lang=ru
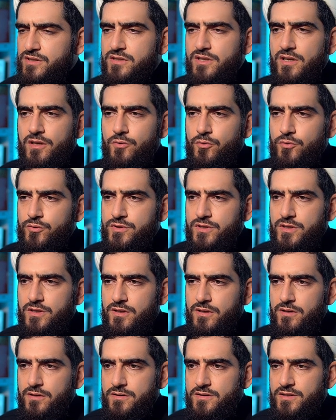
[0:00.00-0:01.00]
те
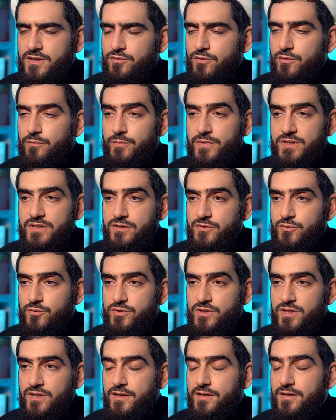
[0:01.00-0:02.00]
люди, с которыми мы
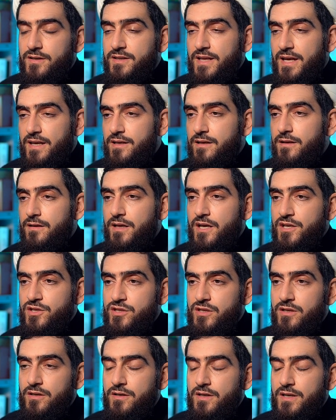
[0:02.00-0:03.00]
дискутировали, так или
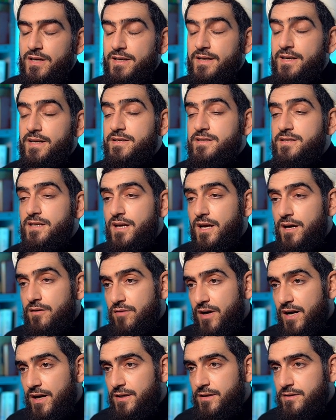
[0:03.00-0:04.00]
иначе
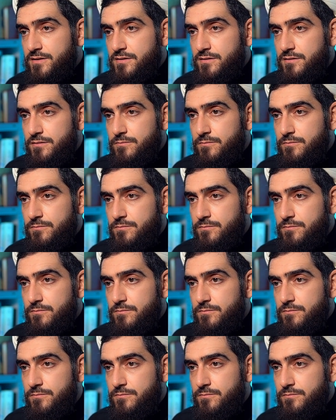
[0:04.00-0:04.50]
критиковались